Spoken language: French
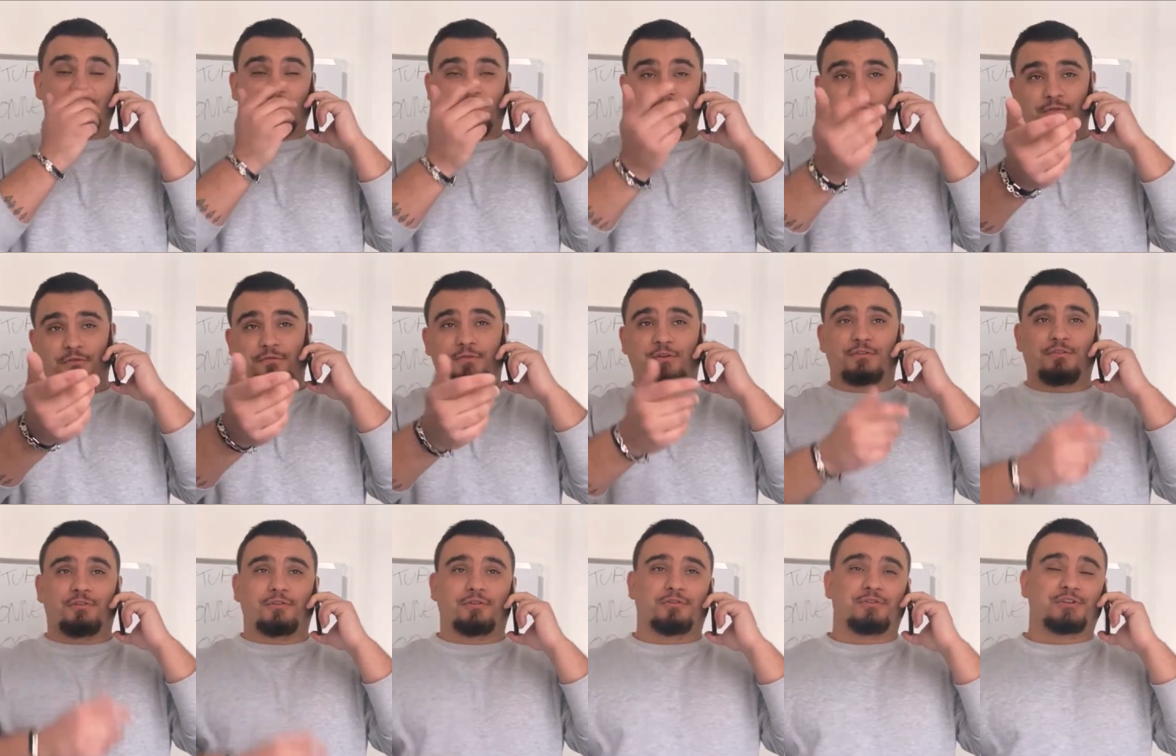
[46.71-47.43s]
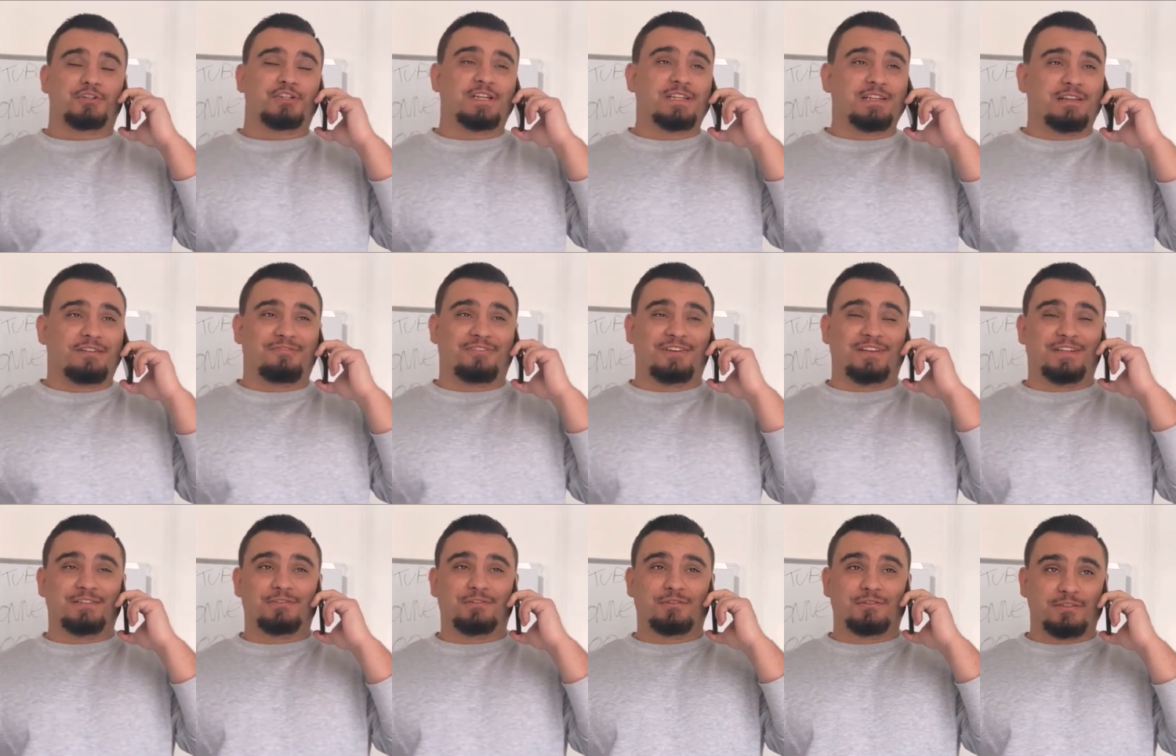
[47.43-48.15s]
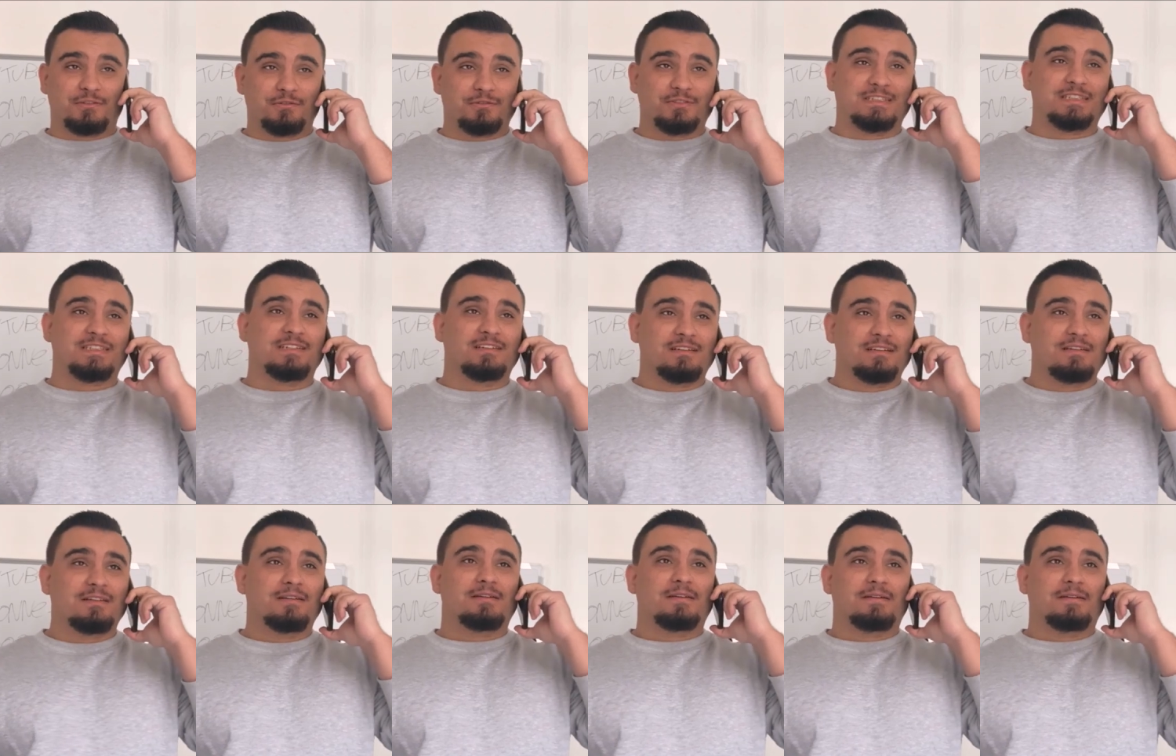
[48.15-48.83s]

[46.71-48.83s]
J'ai vu que votre chaîne a failli sauter aussi.